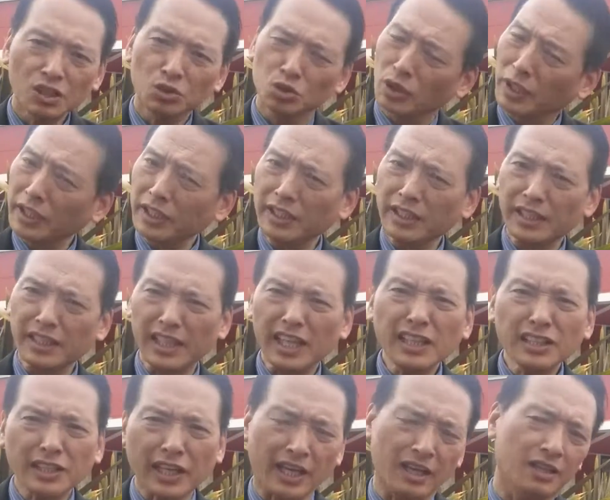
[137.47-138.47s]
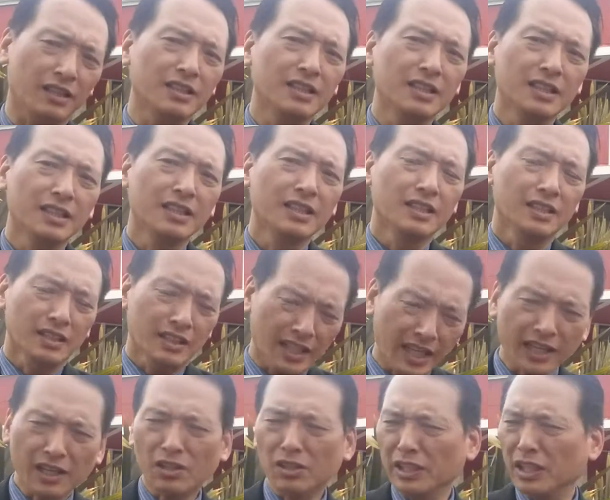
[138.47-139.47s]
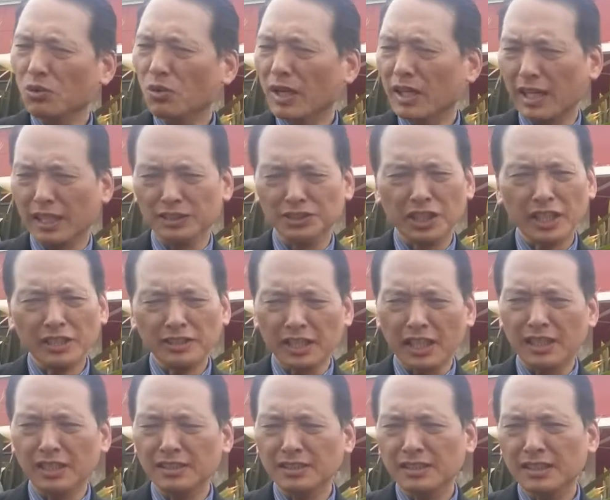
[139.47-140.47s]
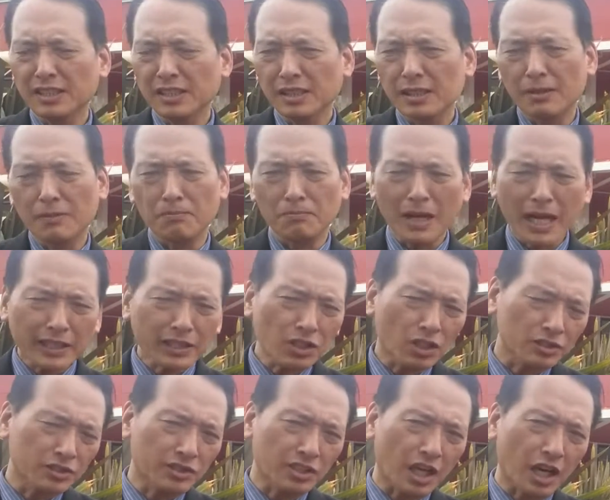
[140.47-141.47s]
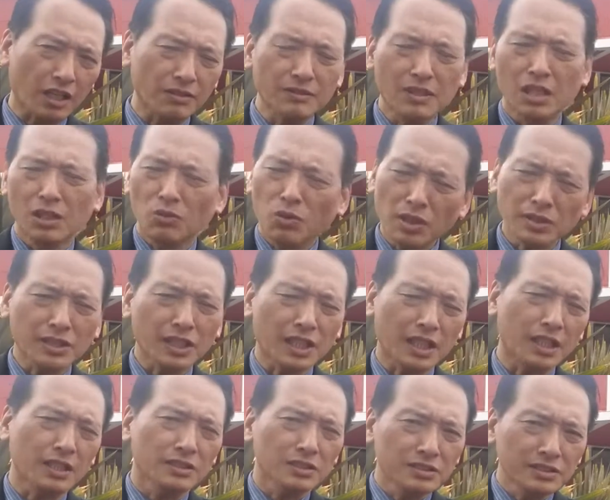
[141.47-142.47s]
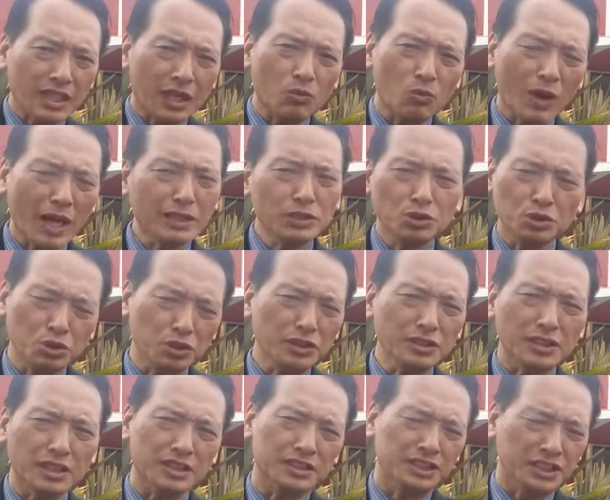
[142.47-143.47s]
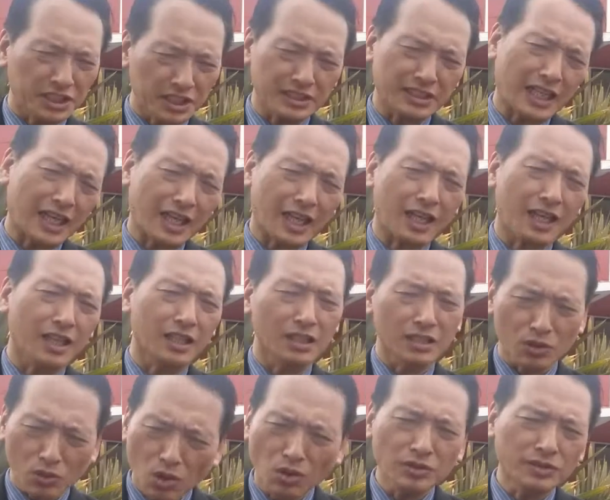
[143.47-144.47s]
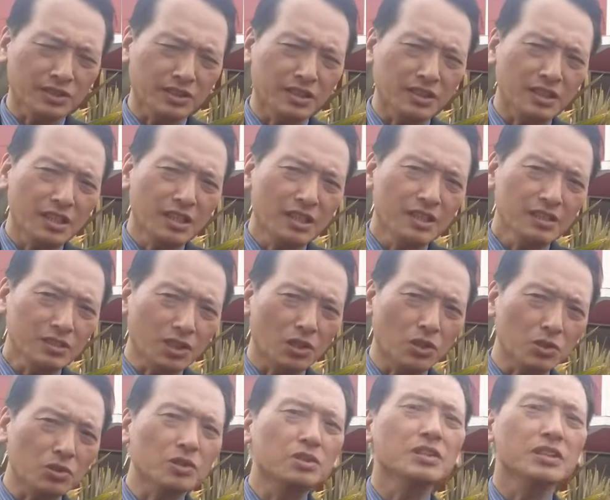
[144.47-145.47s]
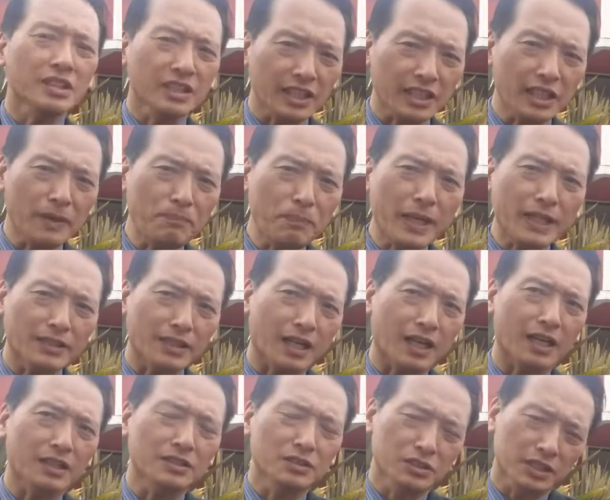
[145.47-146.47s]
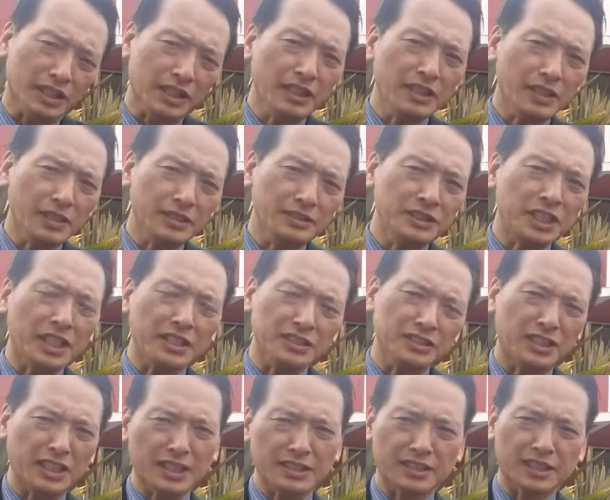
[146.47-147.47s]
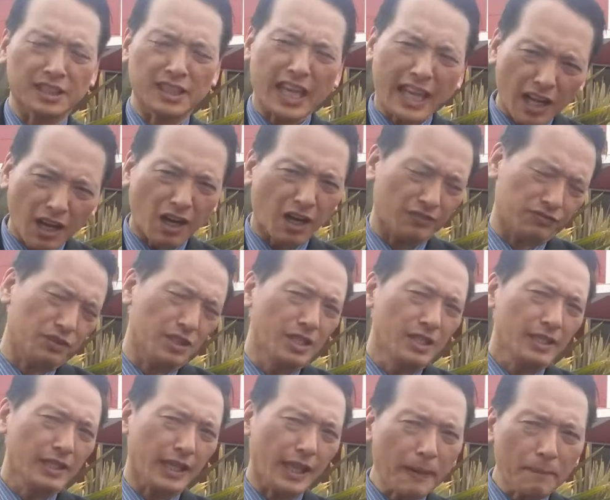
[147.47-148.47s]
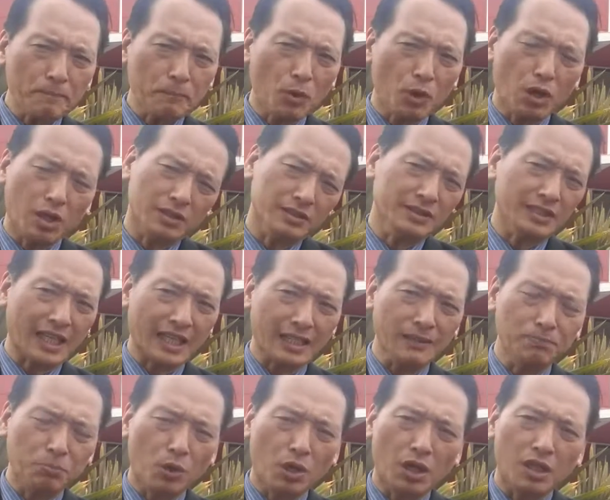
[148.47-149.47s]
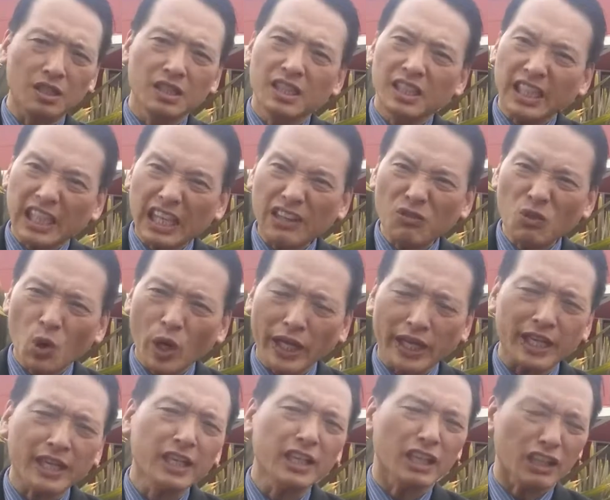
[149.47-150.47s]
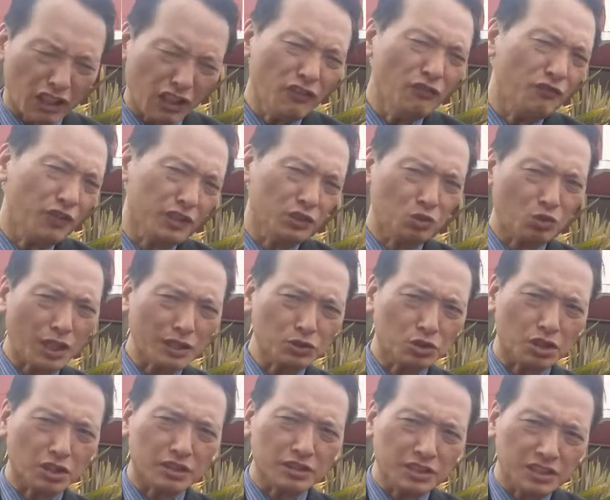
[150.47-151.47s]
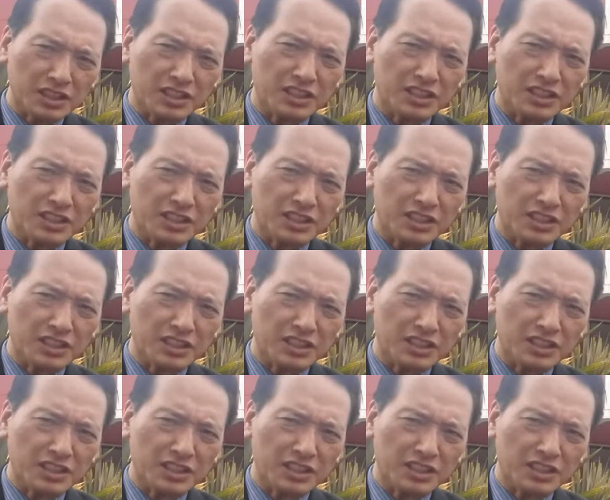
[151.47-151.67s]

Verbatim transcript: 所以 Intel lay off 一万两千人，Microsoft 或者在湾区的其家公司都一并的一渐渐的 lay off，一波再一波，因为 infrastructure